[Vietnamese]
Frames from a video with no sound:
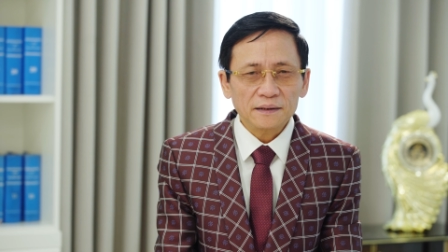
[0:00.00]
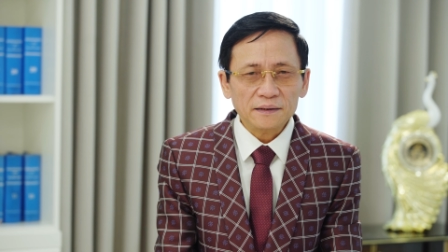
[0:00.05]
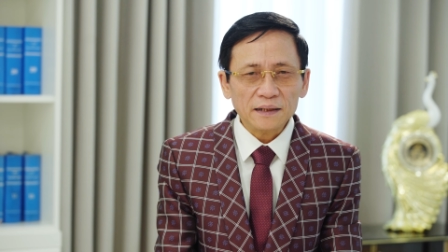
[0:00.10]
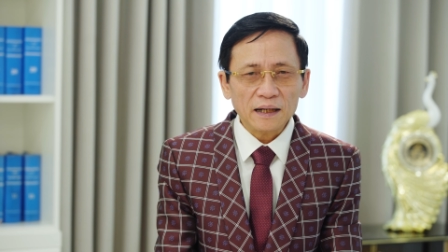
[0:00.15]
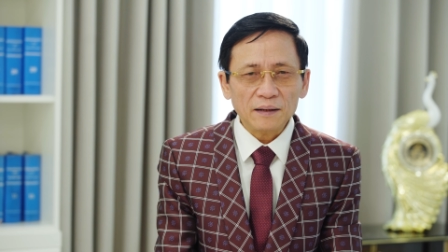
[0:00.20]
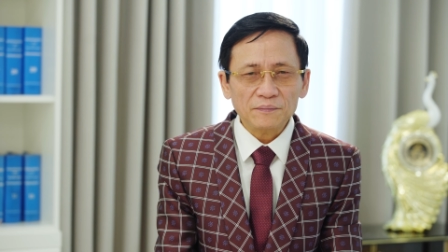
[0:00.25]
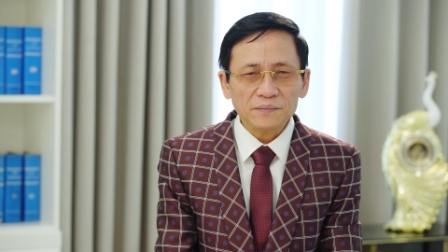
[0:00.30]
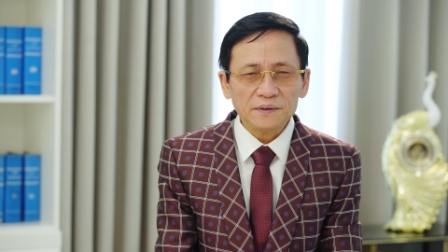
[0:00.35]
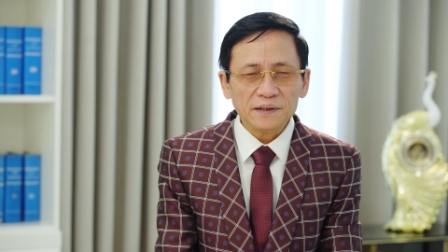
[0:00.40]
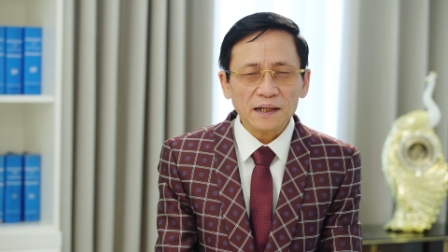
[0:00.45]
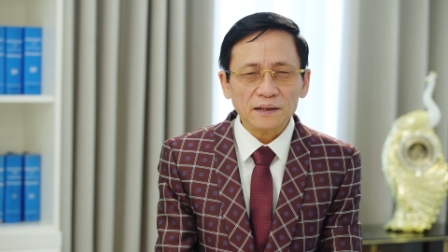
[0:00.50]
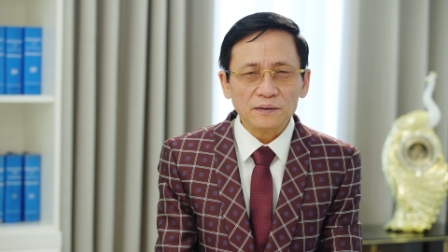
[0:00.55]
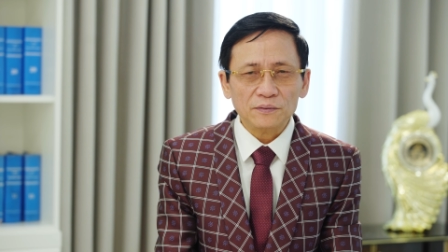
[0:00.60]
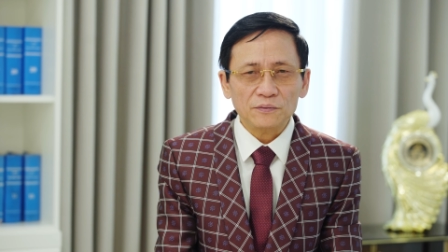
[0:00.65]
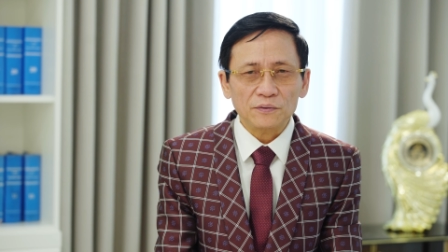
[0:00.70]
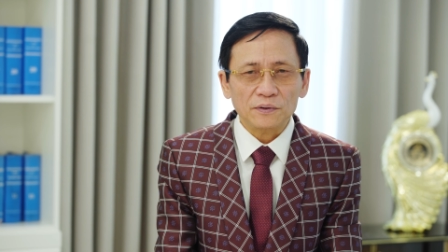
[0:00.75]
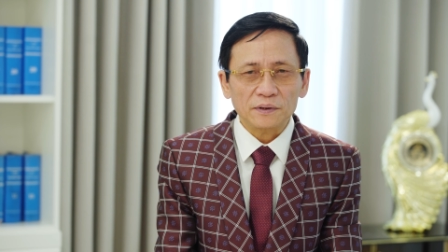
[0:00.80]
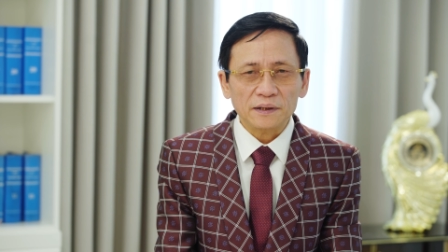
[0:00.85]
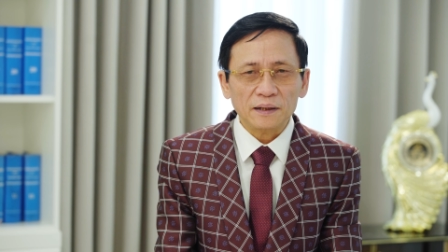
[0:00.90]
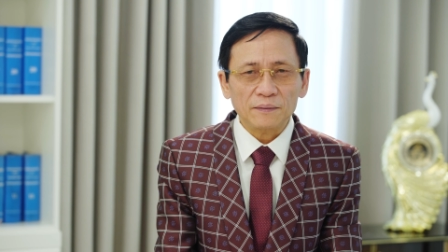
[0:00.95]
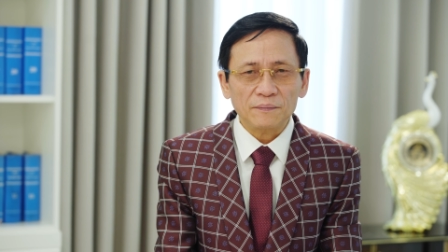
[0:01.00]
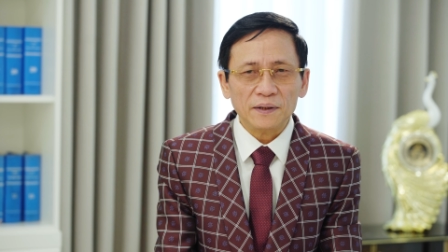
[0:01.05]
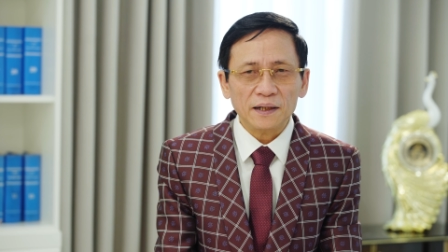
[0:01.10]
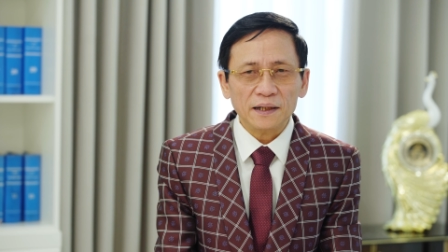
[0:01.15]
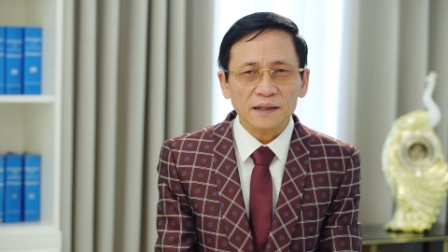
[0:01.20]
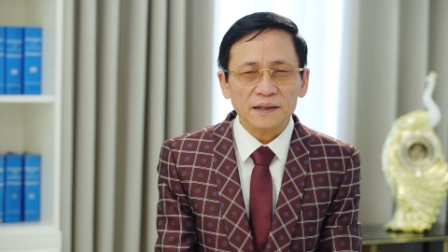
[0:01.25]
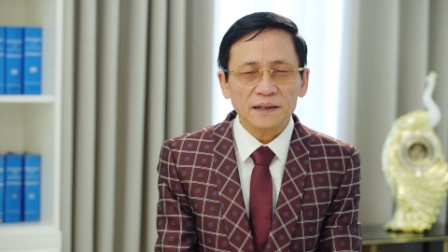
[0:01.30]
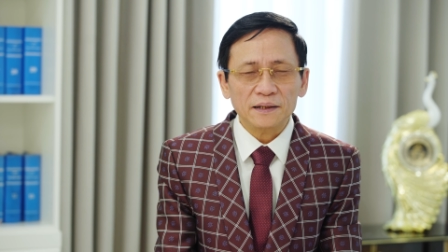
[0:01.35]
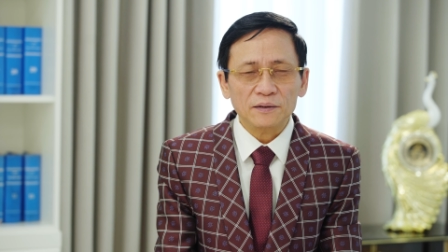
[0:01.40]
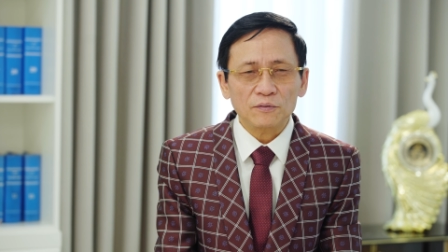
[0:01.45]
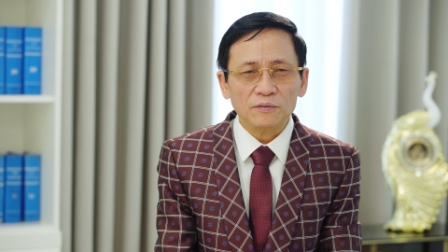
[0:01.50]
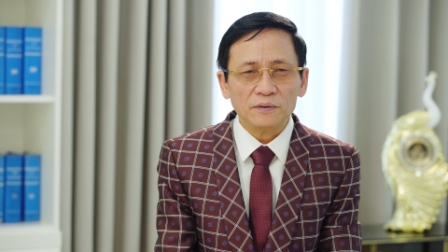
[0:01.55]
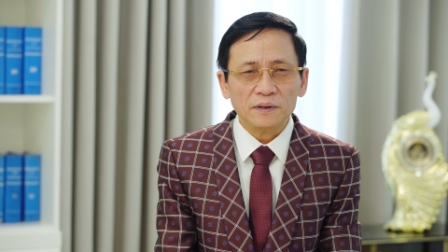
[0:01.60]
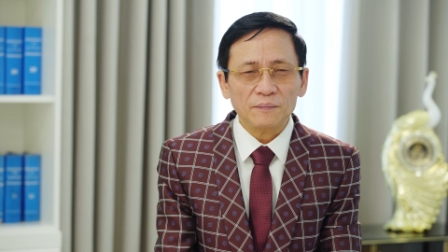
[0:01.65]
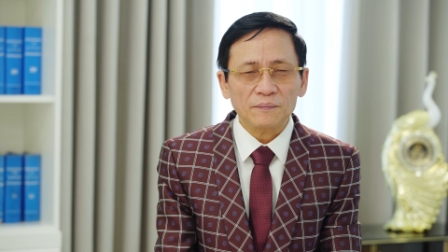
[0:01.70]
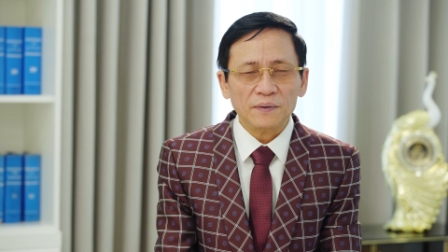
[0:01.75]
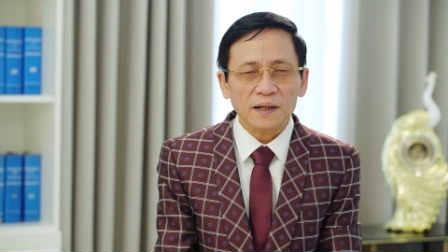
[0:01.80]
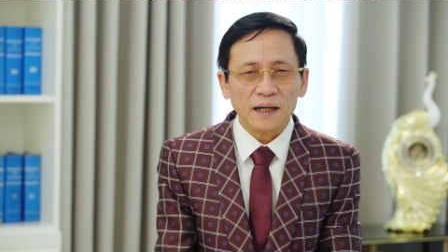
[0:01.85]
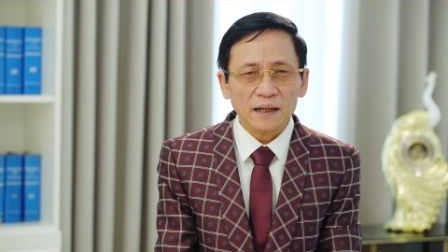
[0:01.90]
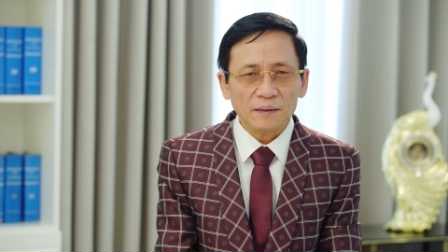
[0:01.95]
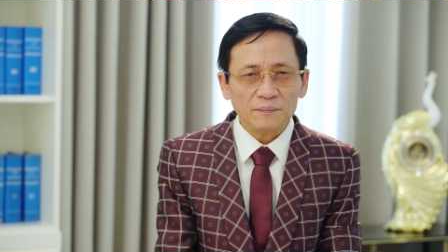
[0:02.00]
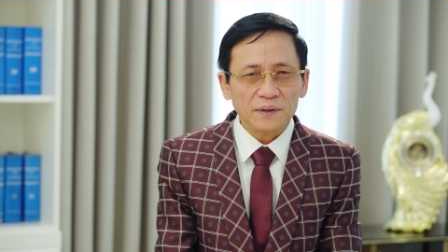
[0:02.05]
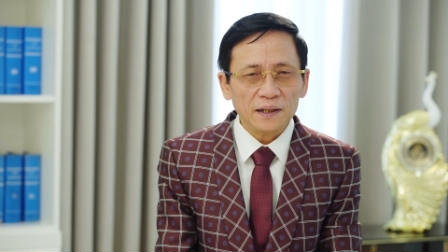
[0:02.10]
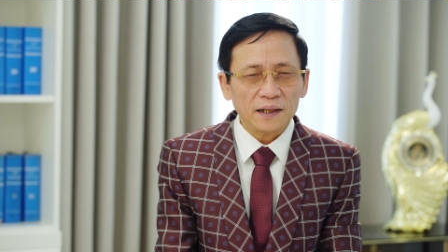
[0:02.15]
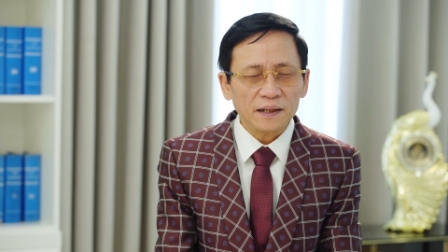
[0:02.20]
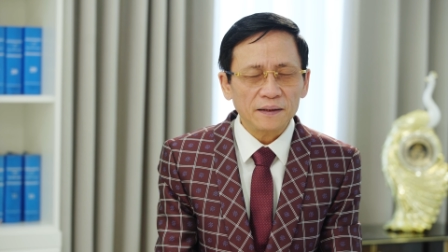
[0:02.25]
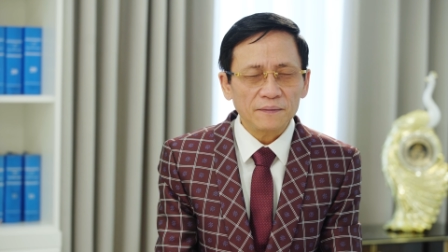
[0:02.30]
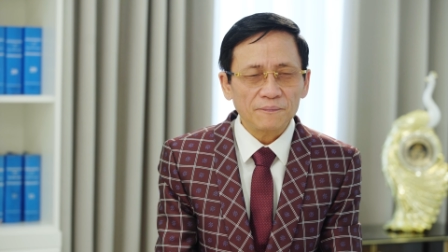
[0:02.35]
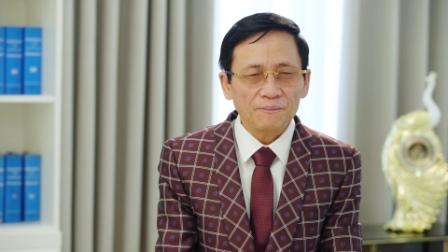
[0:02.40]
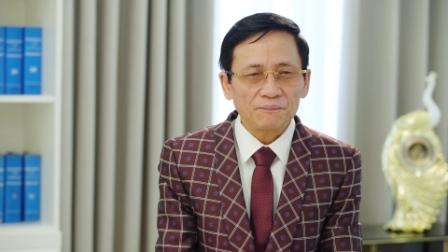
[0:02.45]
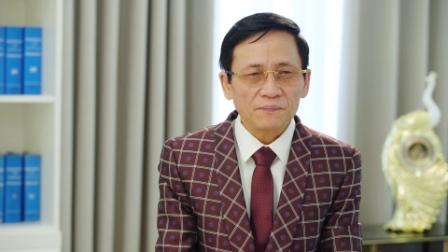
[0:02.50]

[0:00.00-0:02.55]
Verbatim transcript: Tam sát của năm 2020